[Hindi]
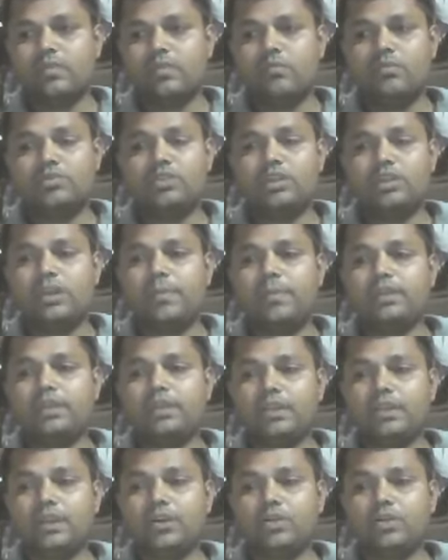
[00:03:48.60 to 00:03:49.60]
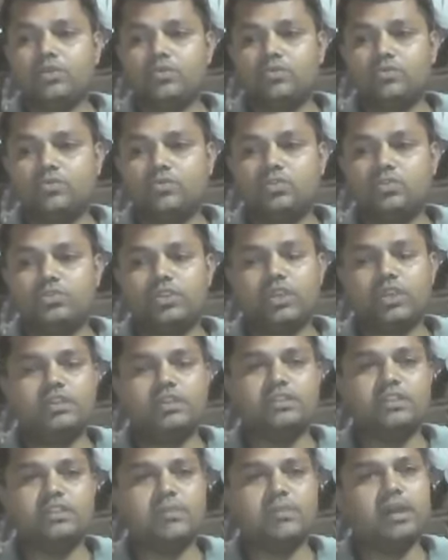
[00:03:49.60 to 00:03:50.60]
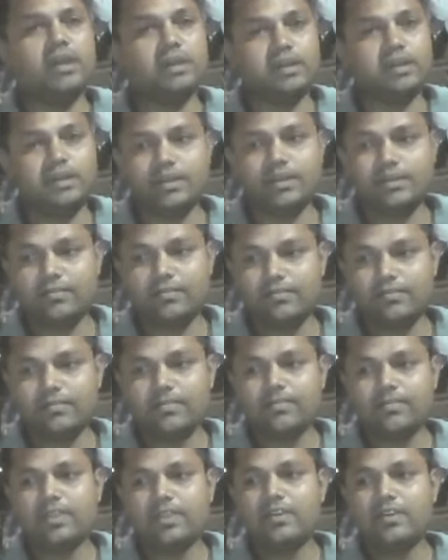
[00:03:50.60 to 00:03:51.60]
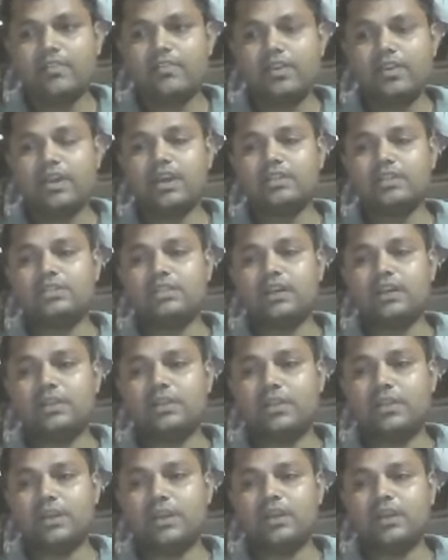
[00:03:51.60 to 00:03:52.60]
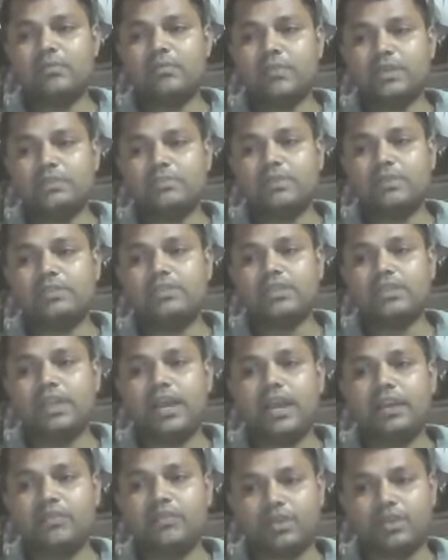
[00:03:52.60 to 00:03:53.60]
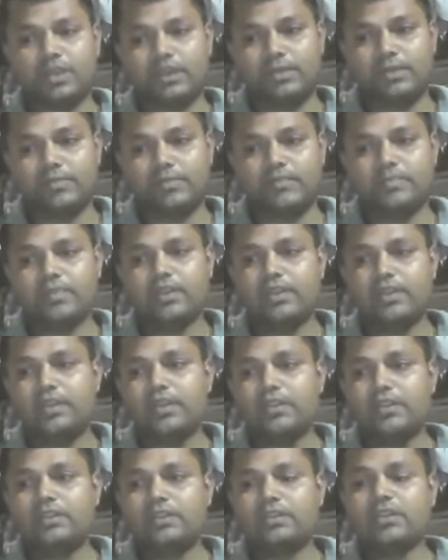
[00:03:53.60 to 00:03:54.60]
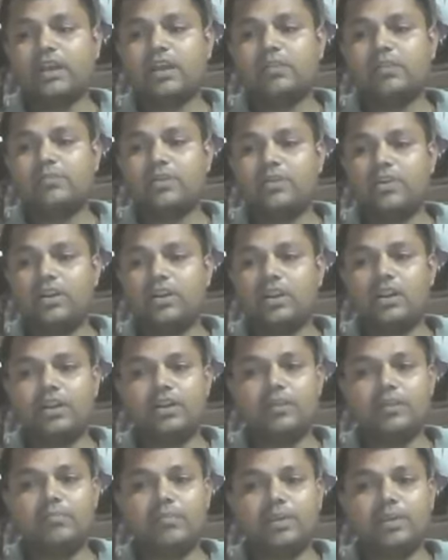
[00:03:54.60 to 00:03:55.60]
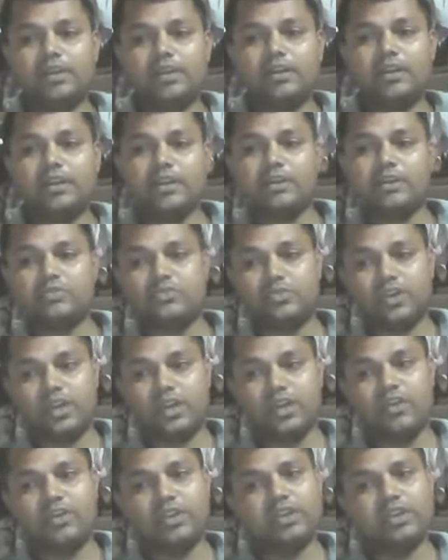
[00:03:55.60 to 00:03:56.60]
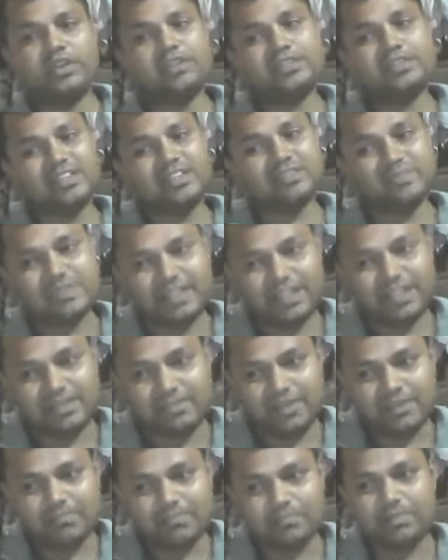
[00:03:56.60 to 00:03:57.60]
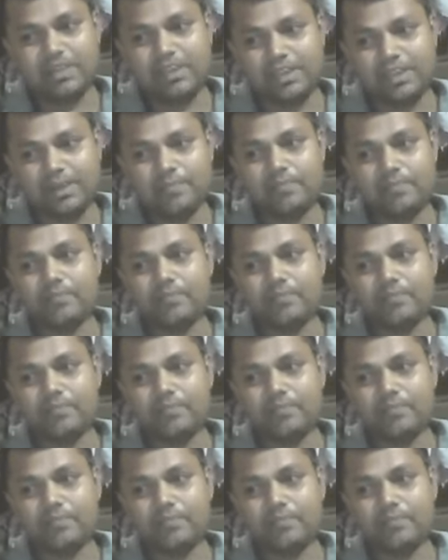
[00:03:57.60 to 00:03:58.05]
मुझे क्या पता क्या करूं जो तेरे जी में आए कर विकास ने हाथ बढ़ाकर मेज पर से हैट उठाया तत्काल मनोहर लाल ने बियर का गिलास उठाया और एक ही सांस में सारी बियर पी गया